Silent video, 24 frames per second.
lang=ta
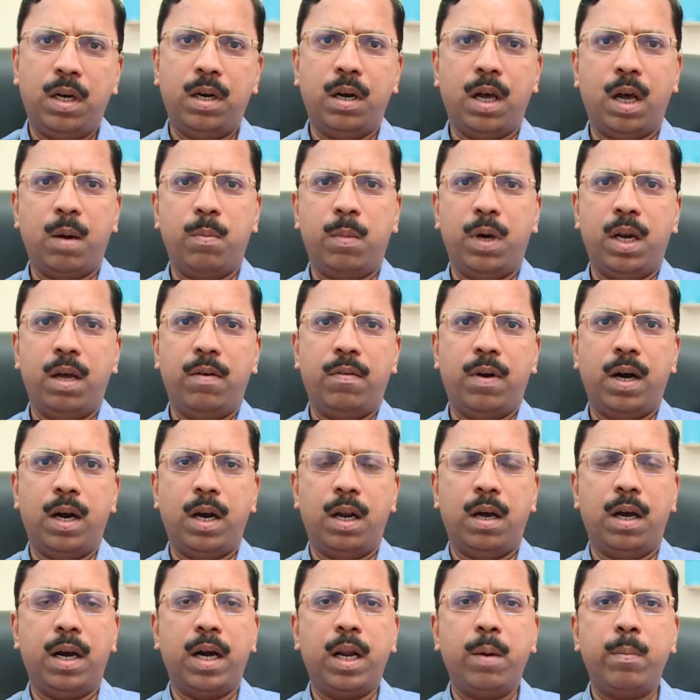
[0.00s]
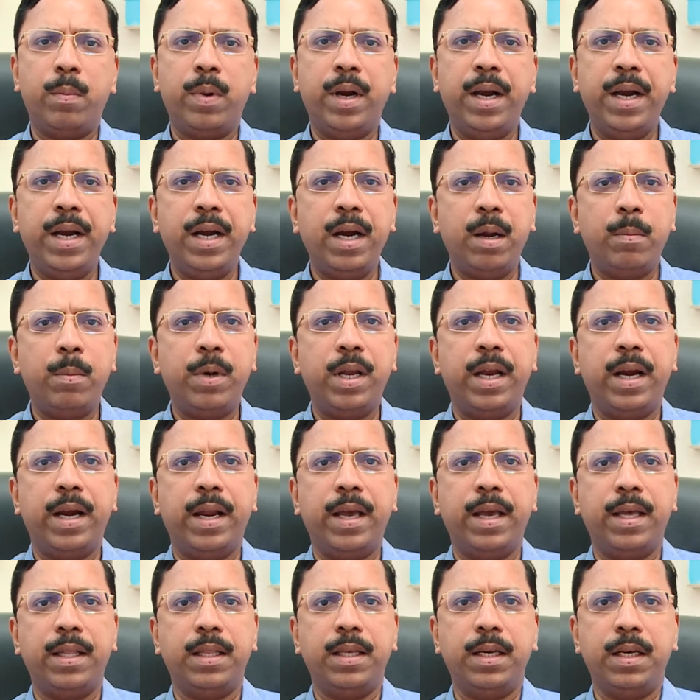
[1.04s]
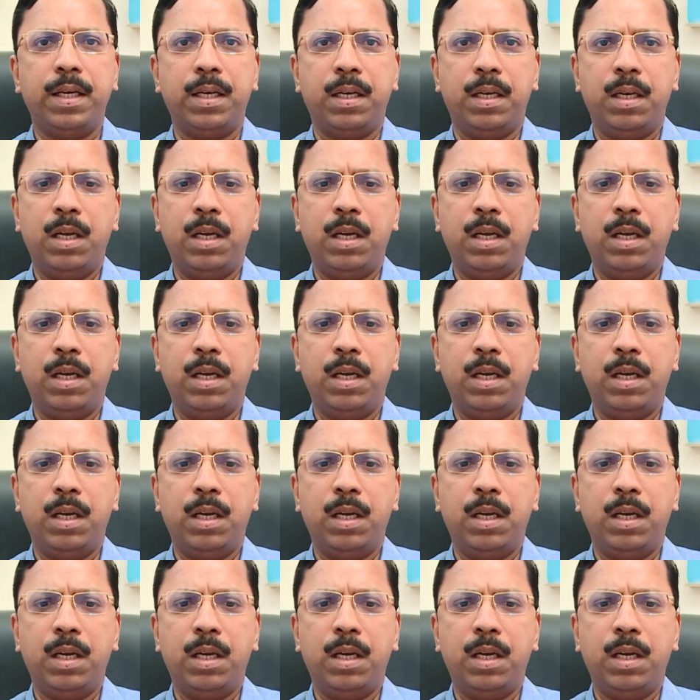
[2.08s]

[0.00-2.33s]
நார்மலாக வாழலாம் ஆனால் பிரெயின் அப்படி கிடையாது